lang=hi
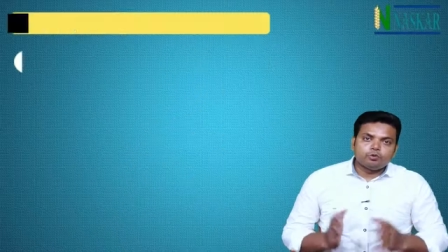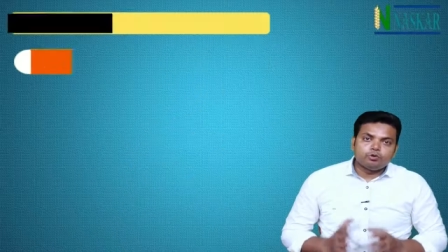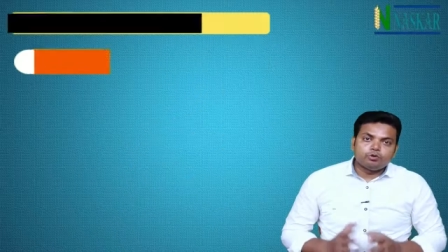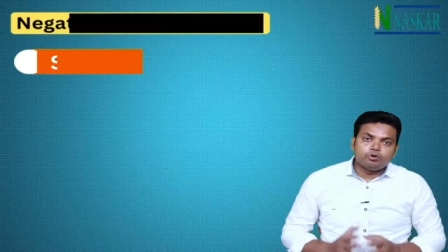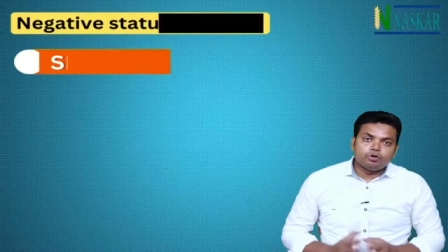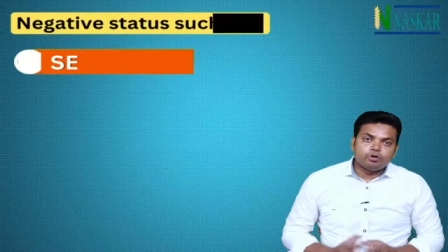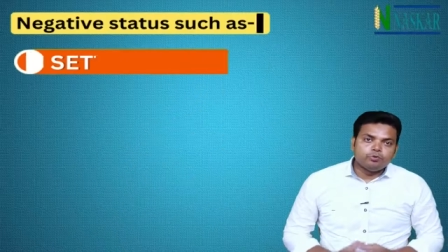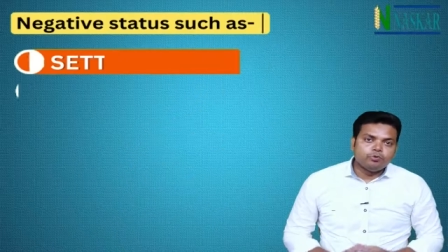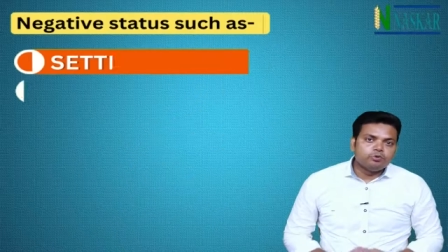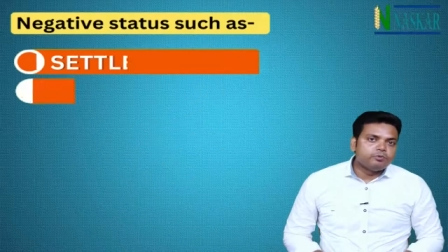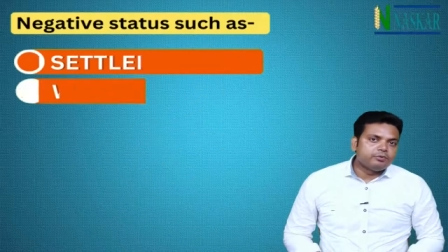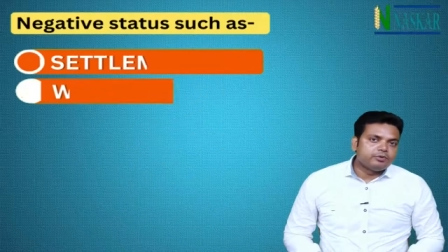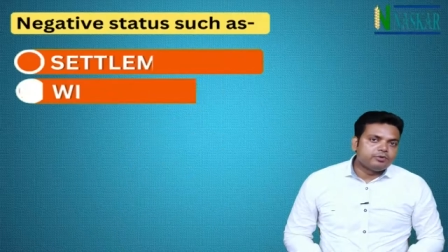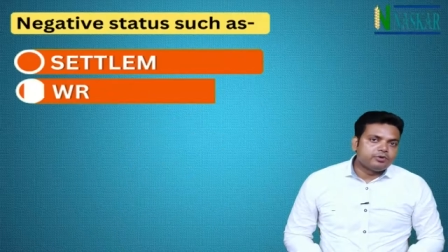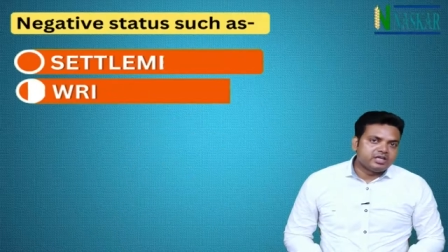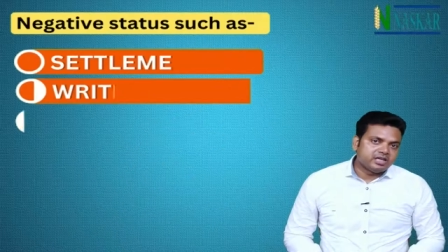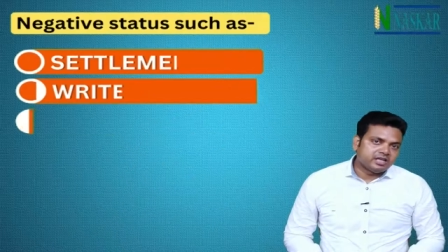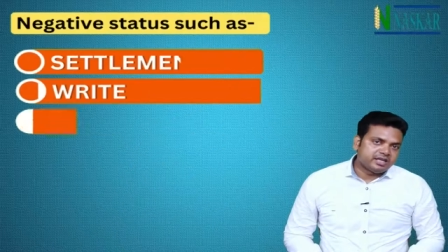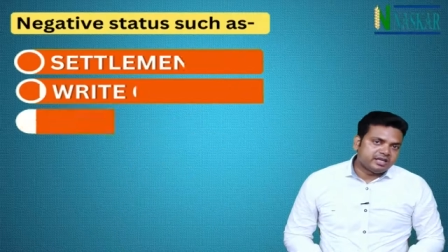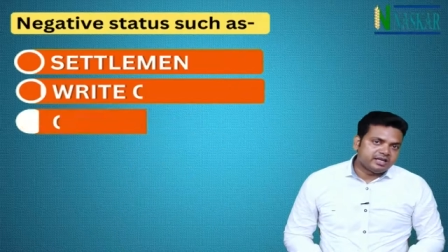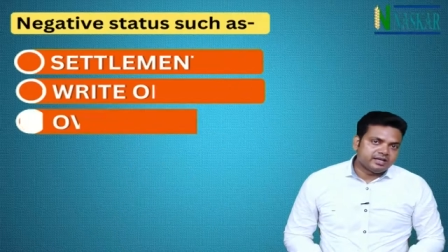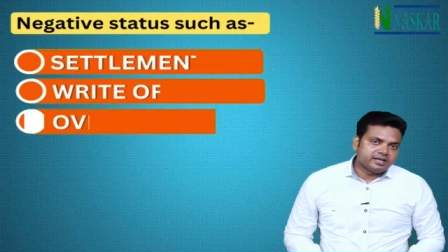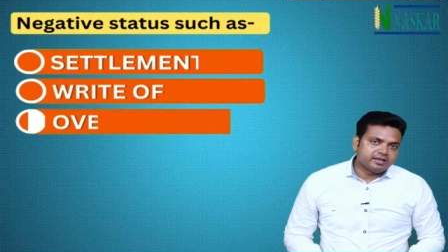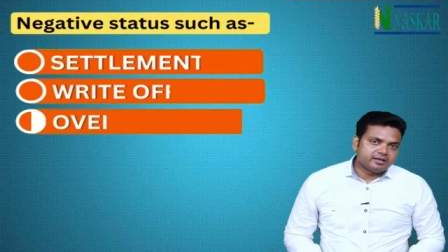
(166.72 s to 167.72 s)
को रिमूव
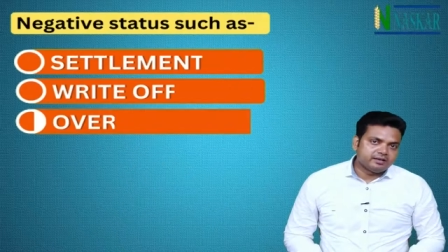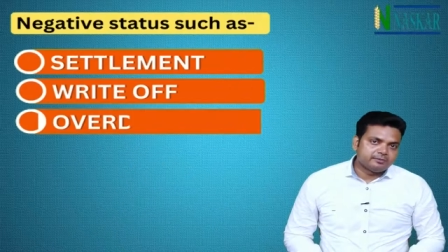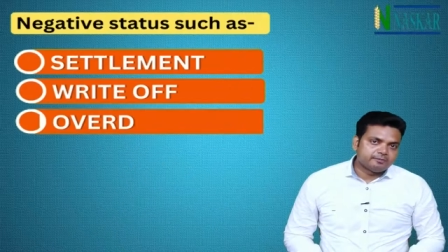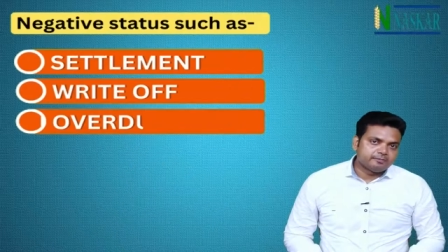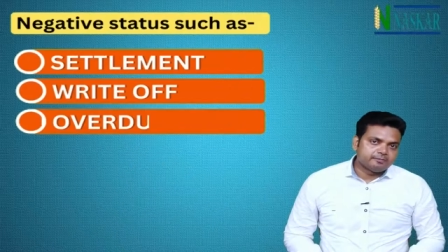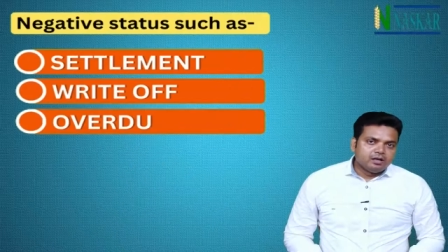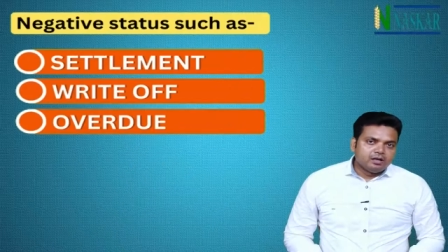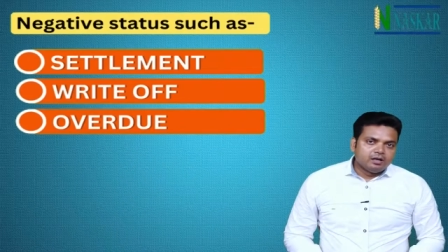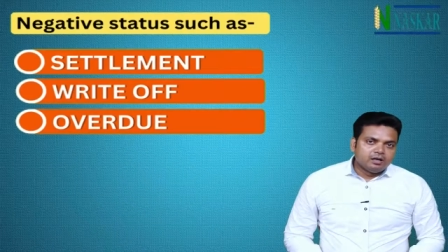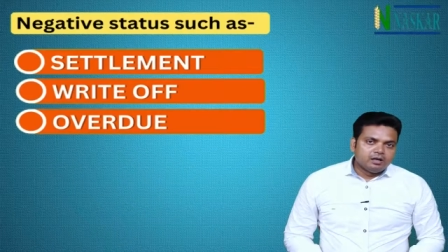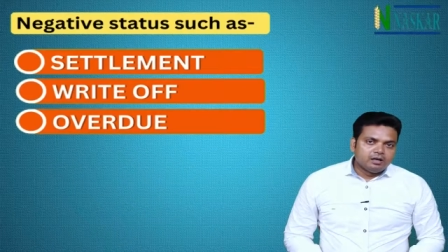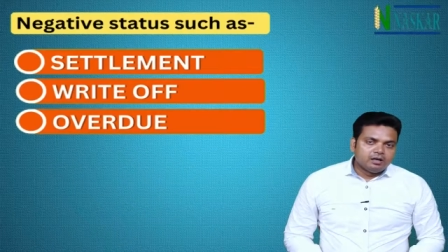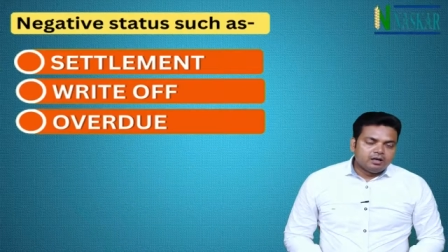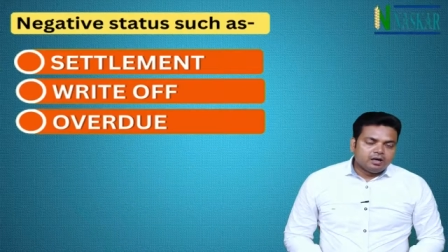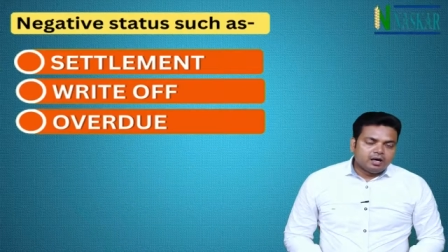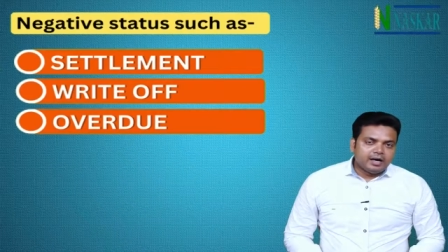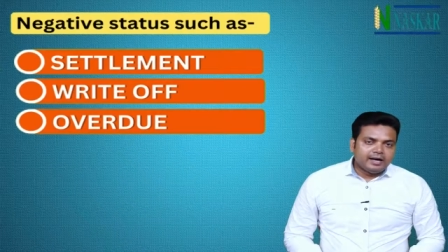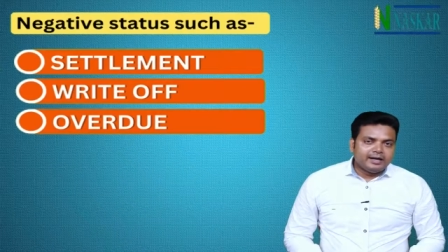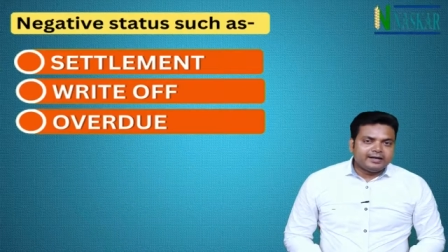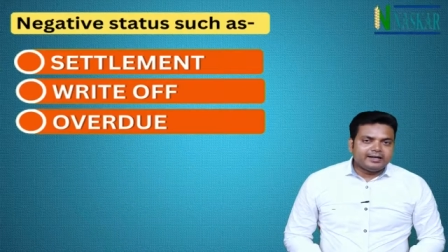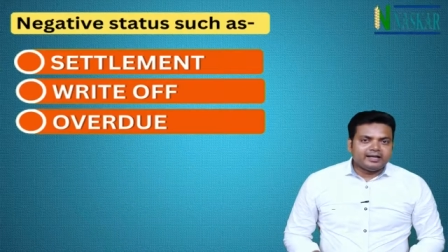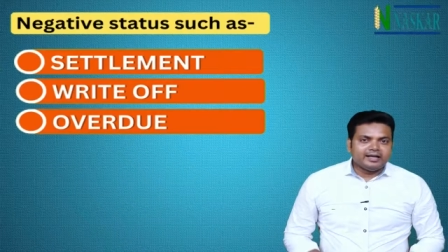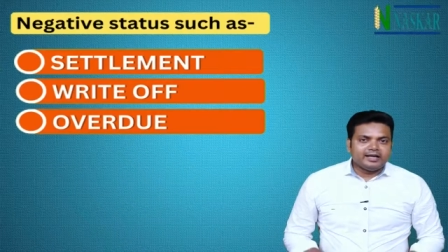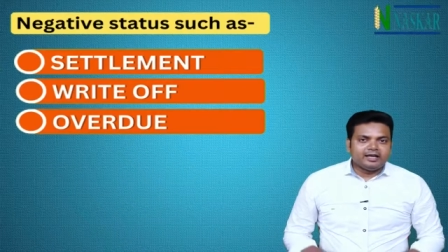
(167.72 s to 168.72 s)
किया है
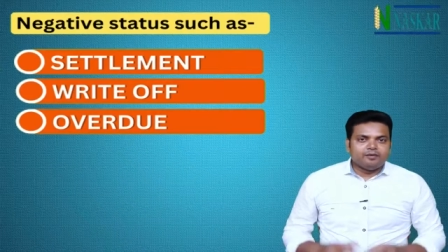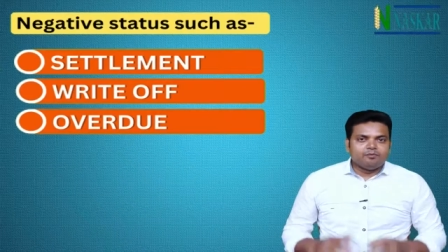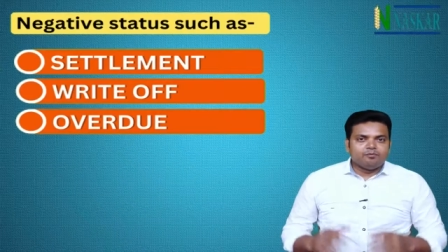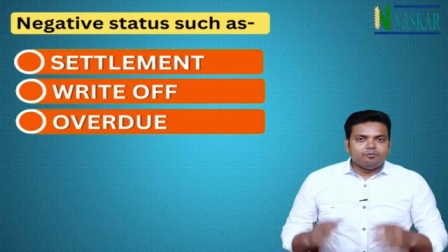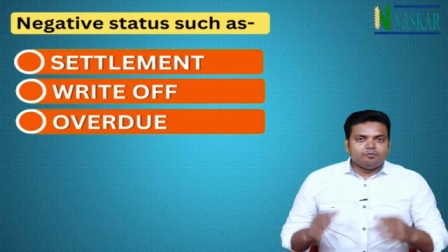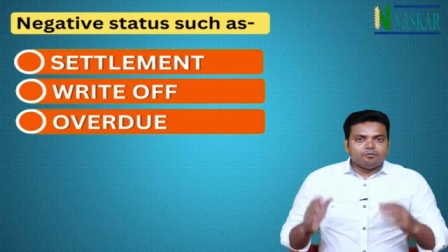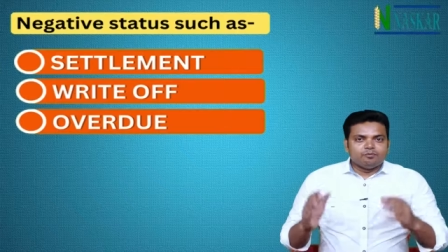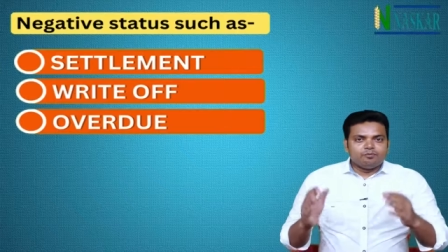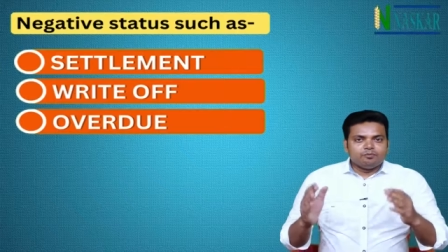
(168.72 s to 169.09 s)
हर टाइम